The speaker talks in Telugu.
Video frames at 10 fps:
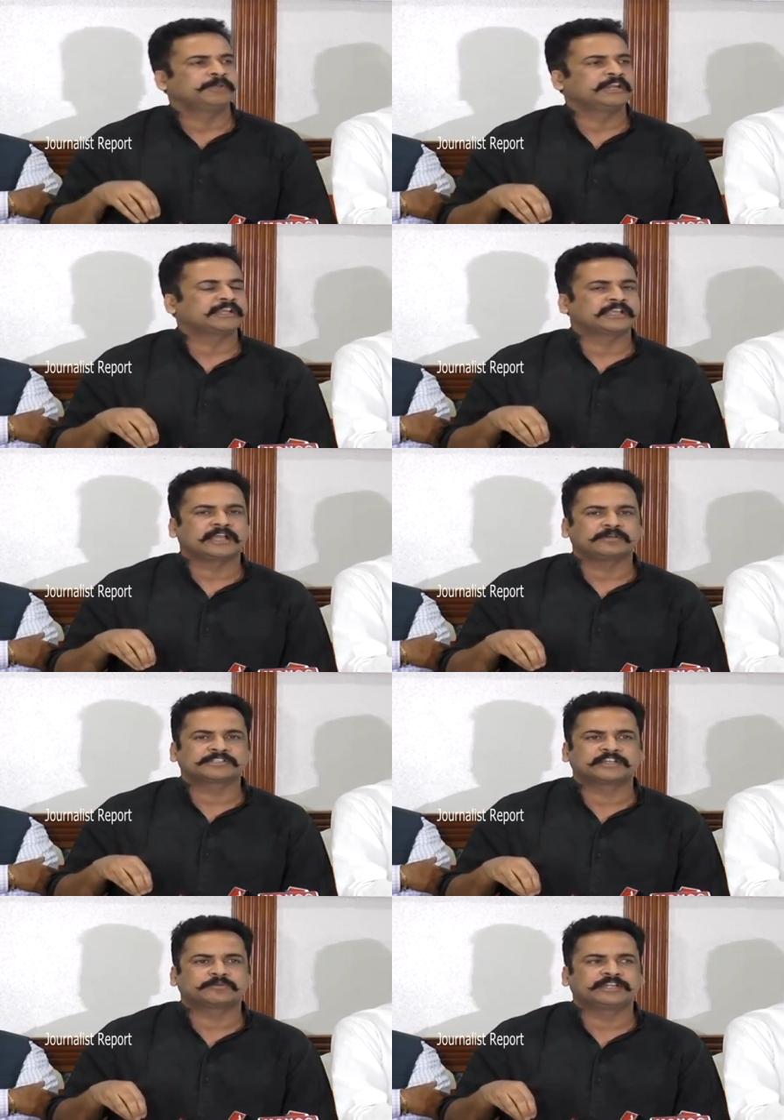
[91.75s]
పిల్లలకి
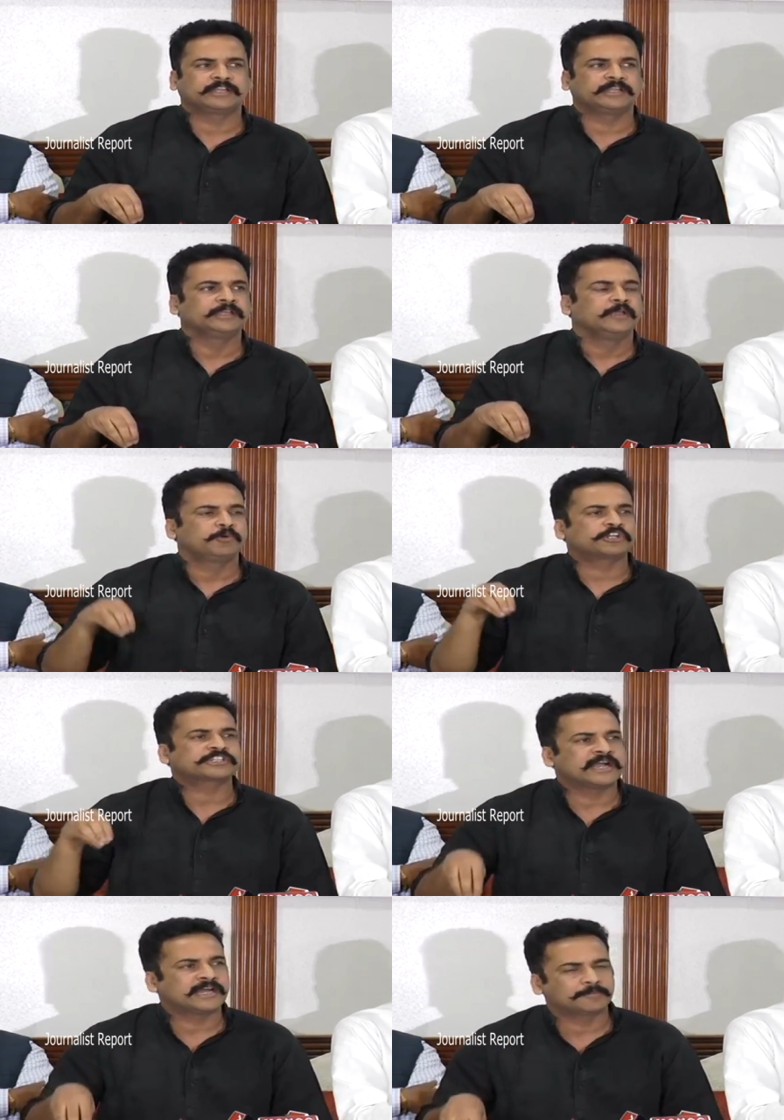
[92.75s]
కావాల్సినటువంటి
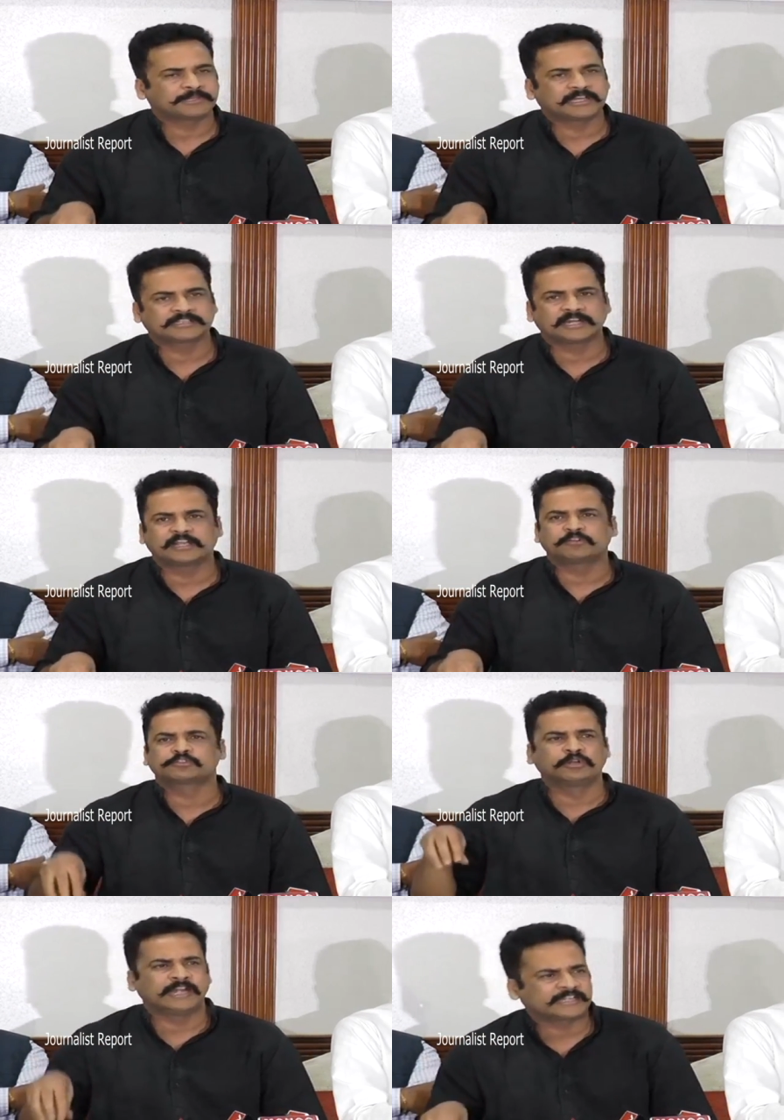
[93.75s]
పోషకాహార పదార్థాలు
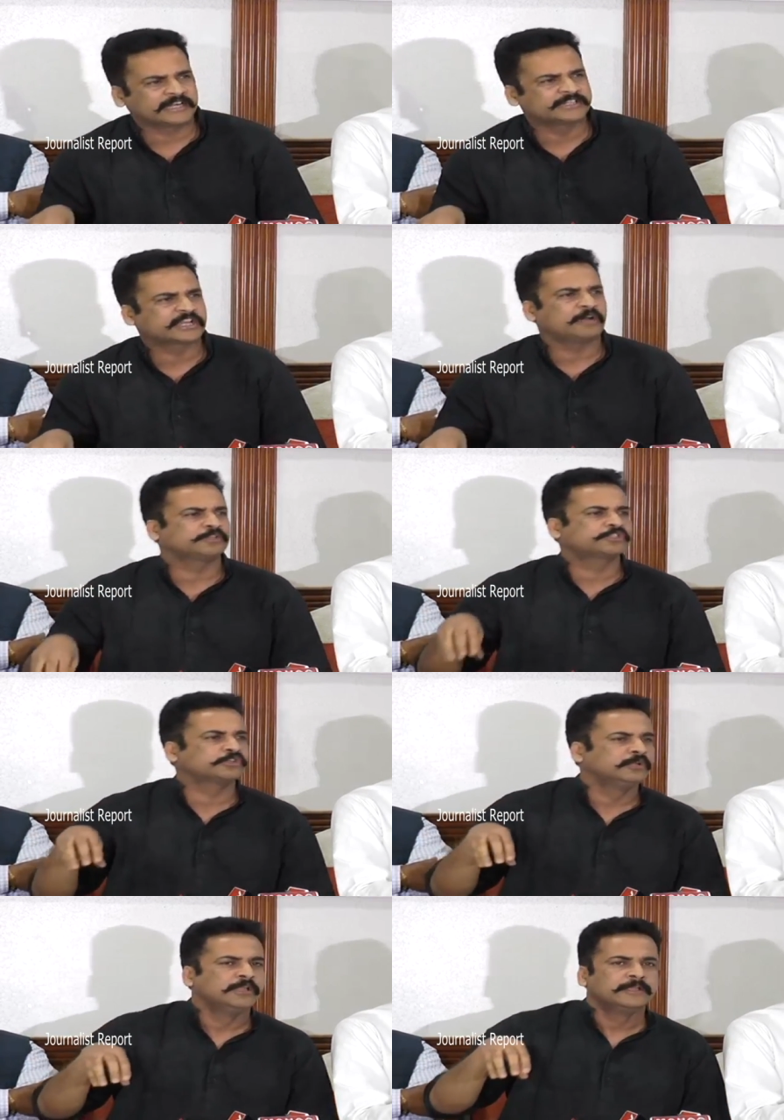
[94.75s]
కావచ్చు లెట్రిన్స్ కావచ్చు